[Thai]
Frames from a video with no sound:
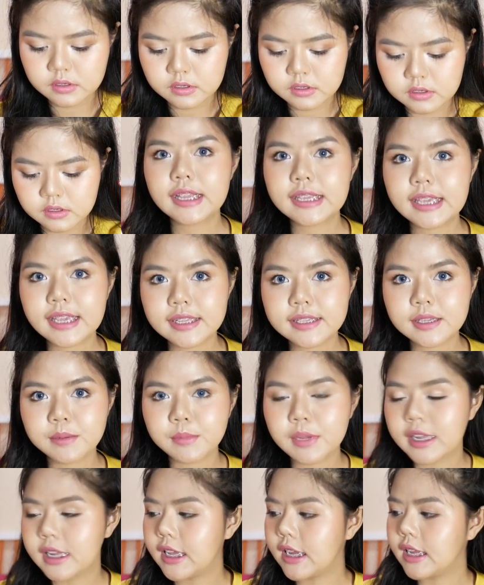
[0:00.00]
อันละยี่สิบ
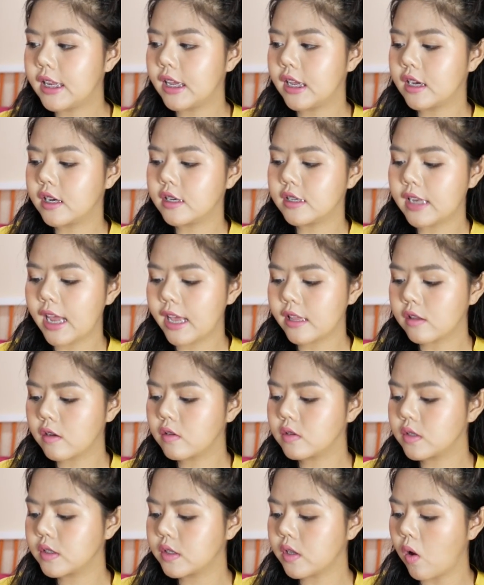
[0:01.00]
ในที่นี้คือได้ต้
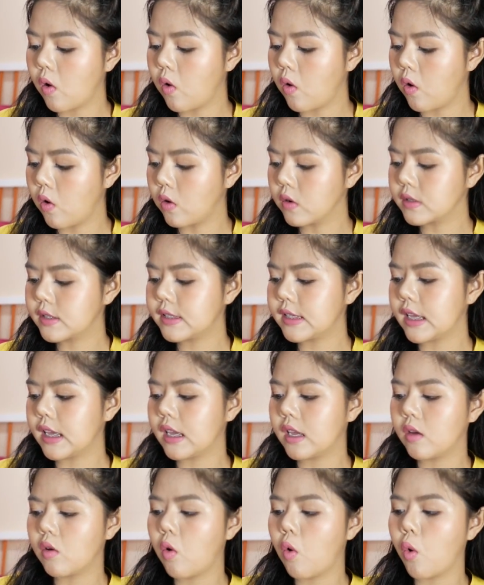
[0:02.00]
องสอง
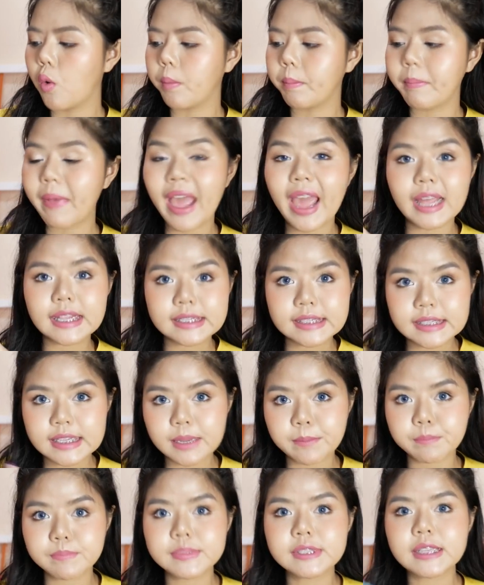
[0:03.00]
สี่หกแปด
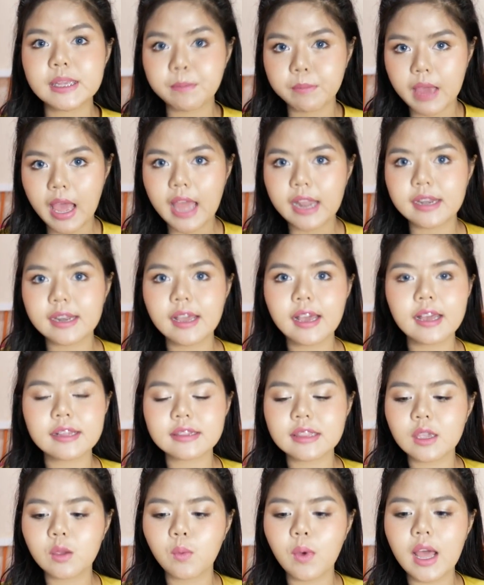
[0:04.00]
สิบสิบอันนะคะ
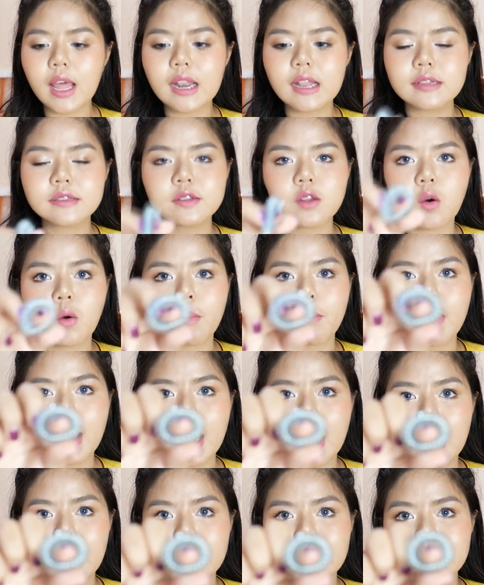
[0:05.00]
ตีว่าอันละสอง
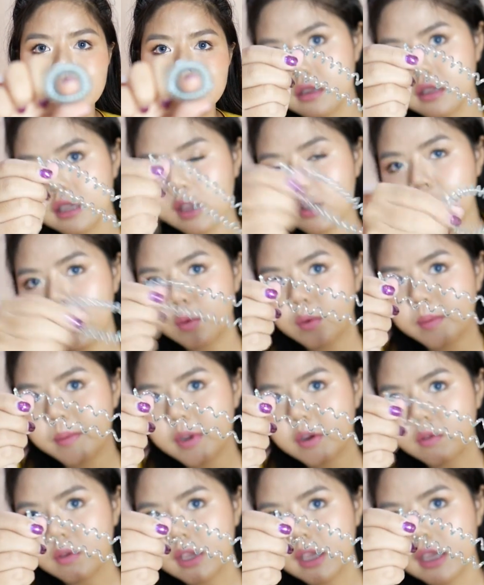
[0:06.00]
บาทแก้วคิดว่า
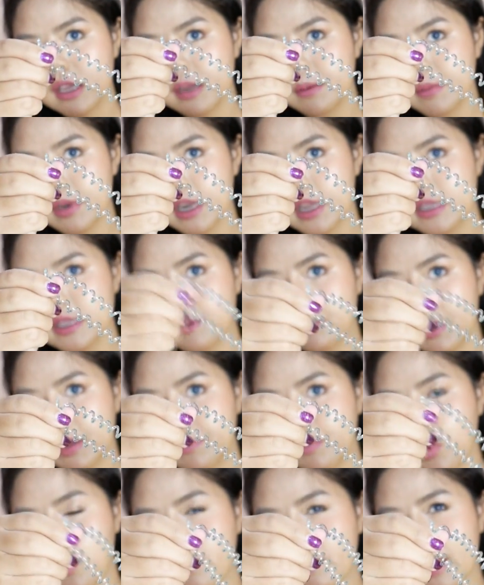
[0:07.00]
มันโอเคนะมันน่าจะมัด
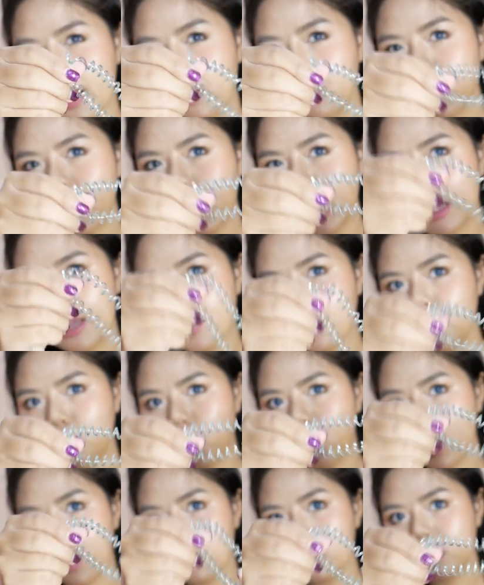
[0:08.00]
ผมได้โอเคอ
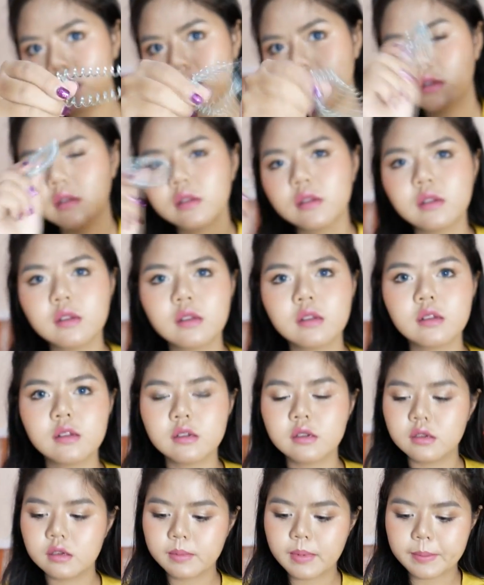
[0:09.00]
ยู่
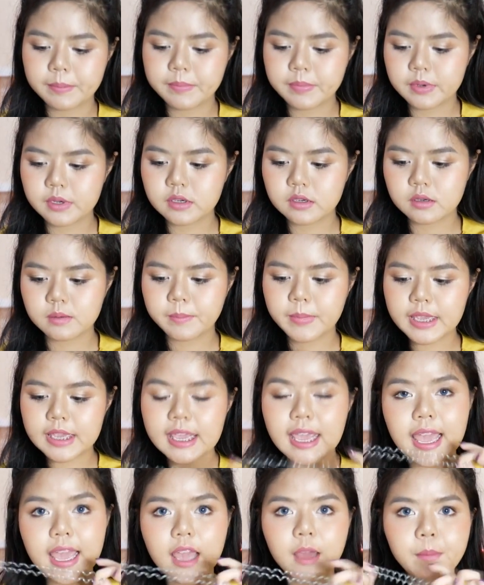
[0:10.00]
คือแบบเออไม่
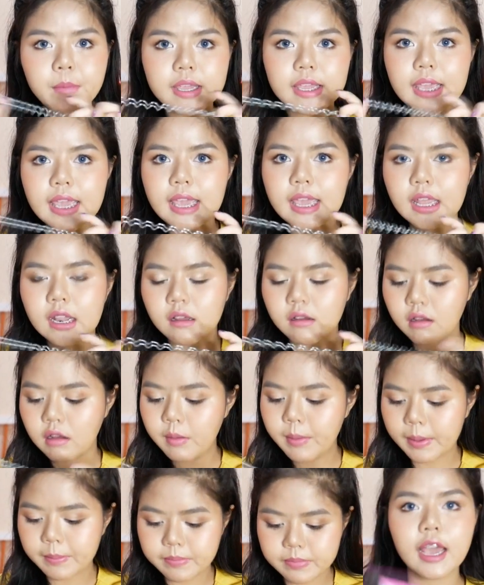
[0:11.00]
แย่ไม่แย่แล้วก็
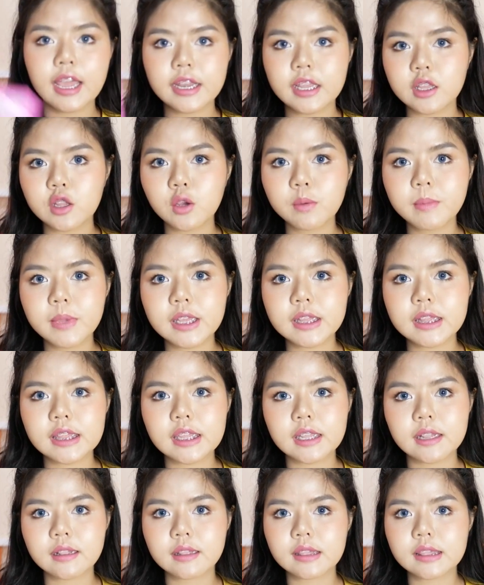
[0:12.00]
แบบอันนี้ต้องมี
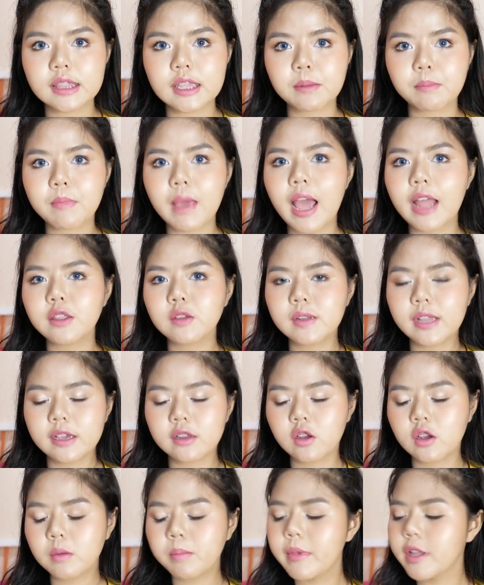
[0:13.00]
ติดติดบ้านอยู่แล้ว
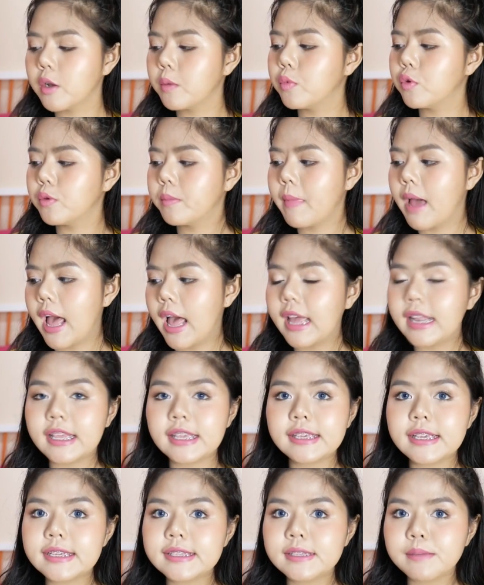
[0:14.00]
เนาะไม่ต้องพูดมากอัน
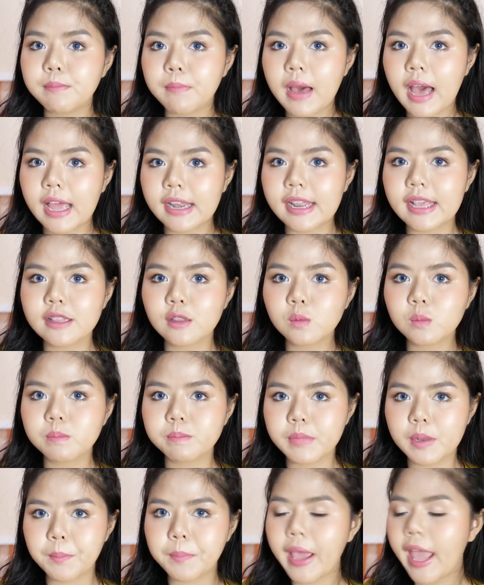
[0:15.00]
นี้ 20 บาทได้ต้อง
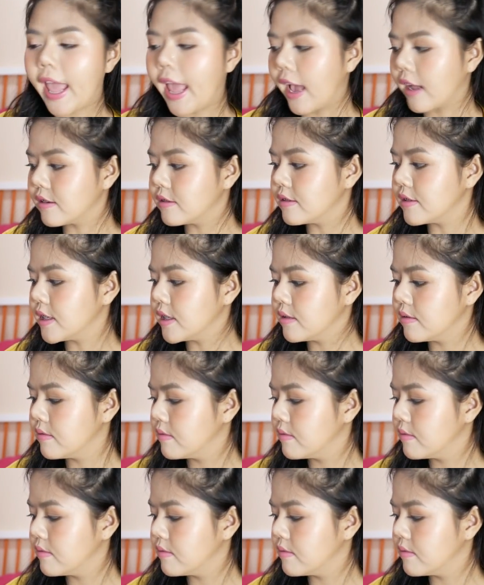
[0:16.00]
เป็นแผงเลย